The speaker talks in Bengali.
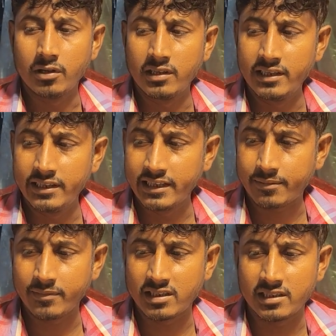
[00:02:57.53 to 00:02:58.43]
অনেক
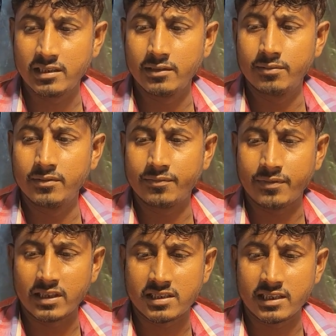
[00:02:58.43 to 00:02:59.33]
এক মাসে
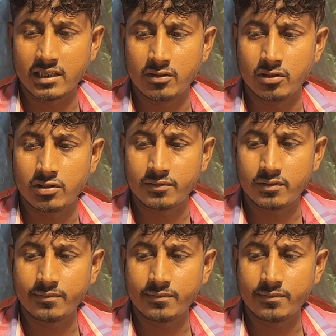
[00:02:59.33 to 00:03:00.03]
পাঁচ টাকা দশ